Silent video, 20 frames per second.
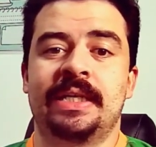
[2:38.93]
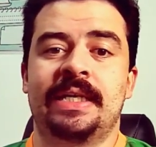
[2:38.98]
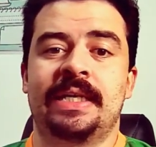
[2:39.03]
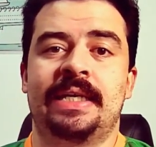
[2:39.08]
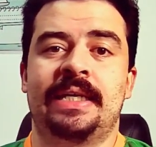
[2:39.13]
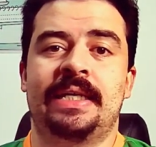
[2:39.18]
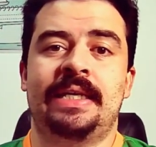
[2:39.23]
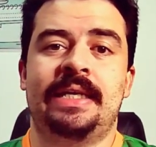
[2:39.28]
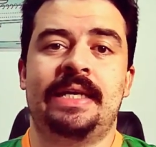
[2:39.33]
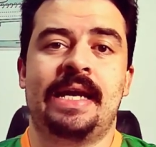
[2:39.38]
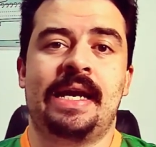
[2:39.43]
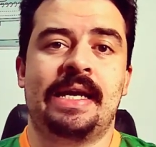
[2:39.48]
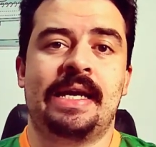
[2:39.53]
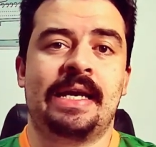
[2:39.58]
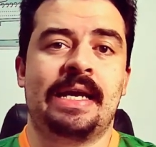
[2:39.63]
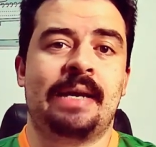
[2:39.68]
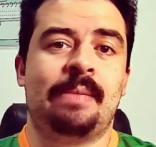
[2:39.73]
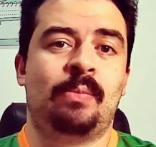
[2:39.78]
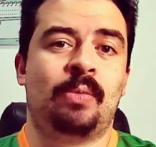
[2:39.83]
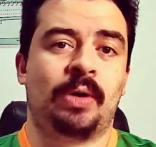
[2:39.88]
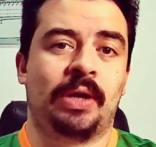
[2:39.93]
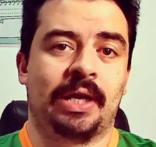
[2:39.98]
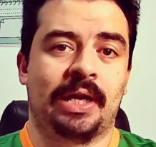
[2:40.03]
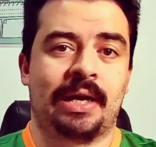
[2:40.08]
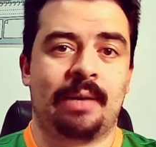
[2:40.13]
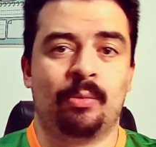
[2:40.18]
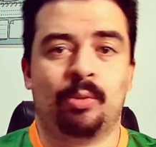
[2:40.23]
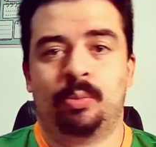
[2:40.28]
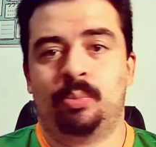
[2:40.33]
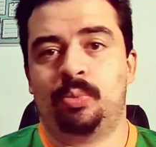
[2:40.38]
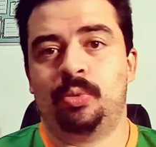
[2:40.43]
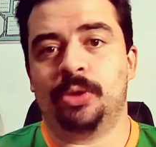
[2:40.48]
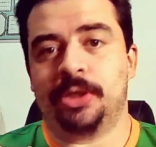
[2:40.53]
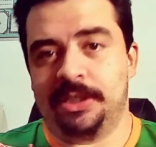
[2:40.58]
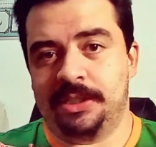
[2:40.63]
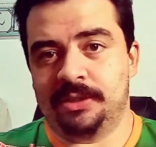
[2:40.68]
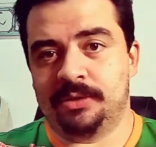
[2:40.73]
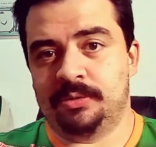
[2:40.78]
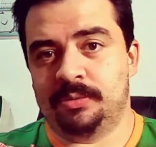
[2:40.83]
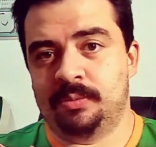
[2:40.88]
E aí a bola acabou
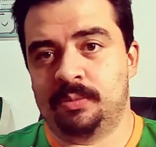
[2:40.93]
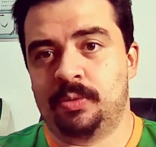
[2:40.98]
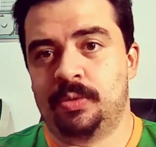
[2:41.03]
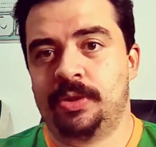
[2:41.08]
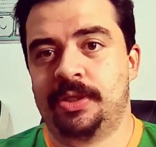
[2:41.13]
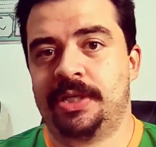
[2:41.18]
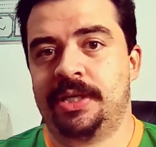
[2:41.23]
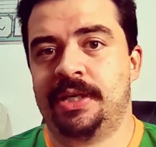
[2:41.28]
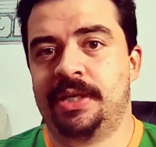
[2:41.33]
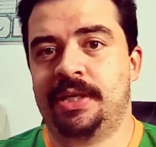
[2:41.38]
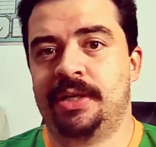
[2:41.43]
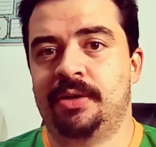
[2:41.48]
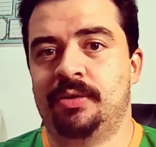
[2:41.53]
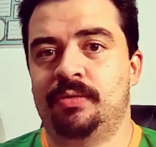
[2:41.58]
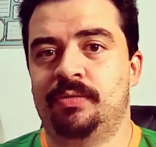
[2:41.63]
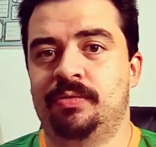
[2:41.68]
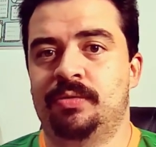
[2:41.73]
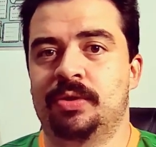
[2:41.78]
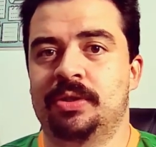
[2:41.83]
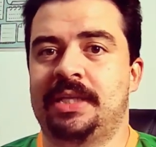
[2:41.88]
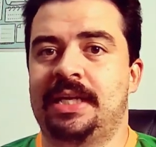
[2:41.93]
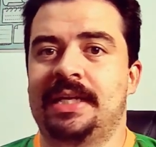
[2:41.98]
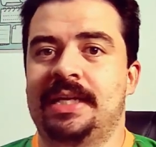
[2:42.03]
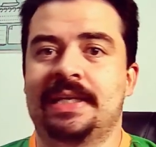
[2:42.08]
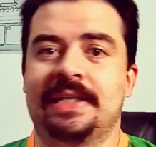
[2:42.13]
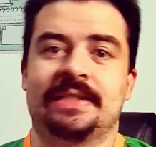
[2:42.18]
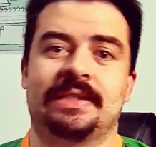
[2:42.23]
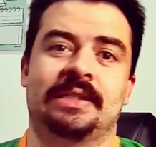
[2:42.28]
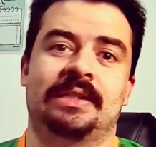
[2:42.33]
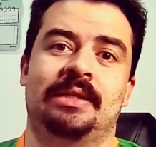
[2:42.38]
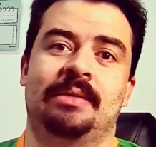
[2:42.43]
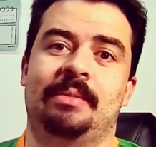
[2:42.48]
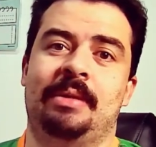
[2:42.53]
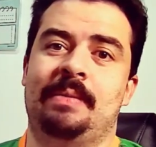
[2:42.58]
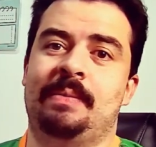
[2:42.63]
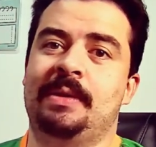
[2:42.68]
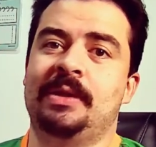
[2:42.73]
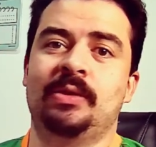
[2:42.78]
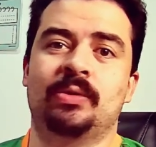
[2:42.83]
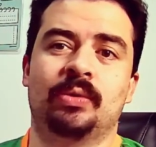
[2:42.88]
punindo, porque o Fortaleza também
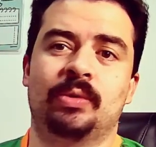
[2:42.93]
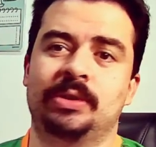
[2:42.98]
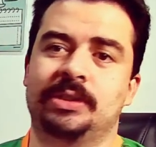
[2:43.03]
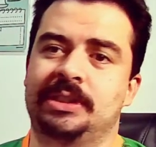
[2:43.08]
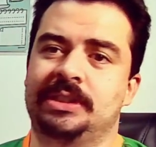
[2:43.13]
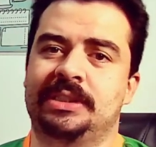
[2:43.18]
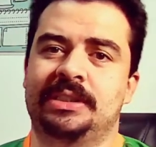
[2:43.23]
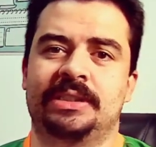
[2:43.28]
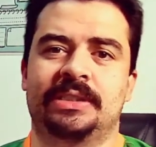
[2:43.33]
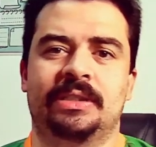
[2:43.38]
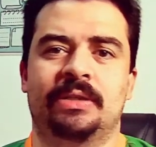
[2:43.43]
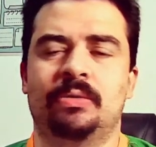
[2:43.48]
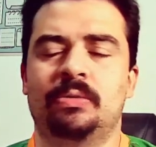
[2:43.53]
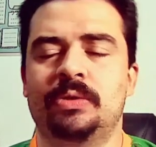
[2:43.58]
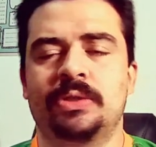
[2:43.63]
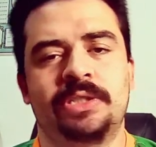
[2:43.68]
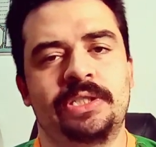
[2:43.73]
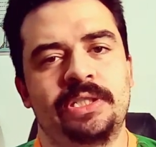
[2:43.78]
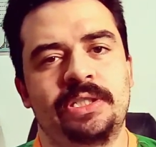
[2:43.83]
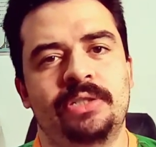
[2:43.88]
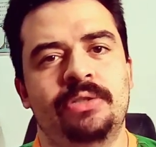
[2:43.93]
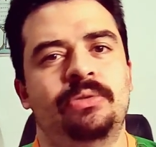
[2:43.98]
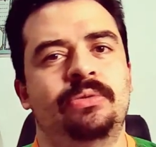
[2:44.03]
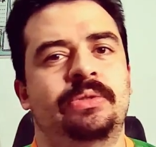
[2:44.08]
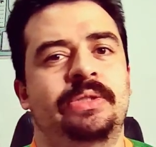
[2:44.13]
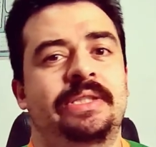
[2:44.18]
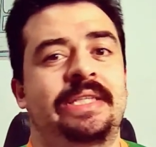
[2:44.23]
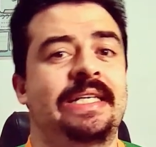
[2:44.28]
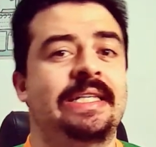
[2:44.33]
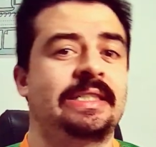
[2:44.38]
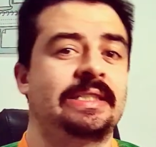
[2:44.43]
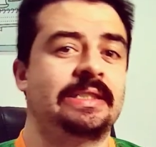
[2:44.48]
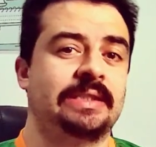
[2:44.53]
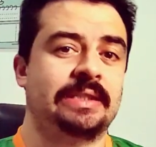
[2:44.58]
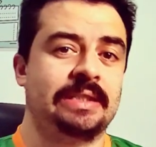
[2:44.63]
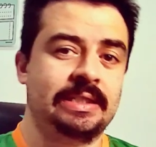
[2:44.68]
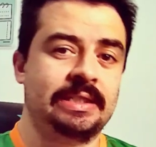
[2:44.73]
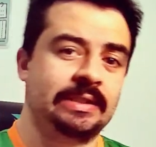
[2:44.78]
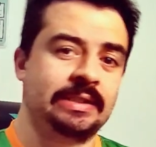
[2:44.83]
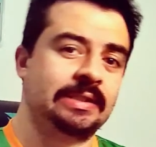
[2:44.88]
mandou, a gente não conseguiu ter
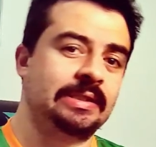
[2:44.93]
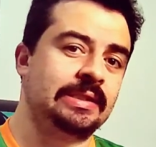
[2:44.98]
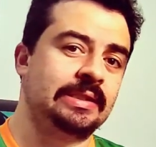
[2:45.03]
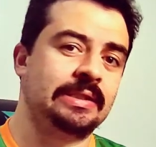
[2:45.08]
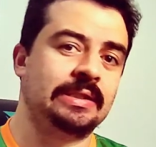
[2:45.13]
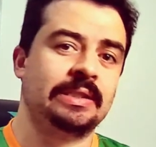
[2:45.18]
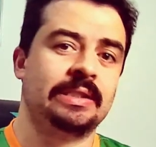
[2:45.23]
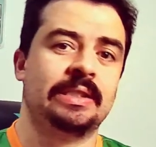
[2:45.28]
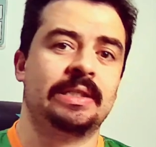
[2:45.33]
chances.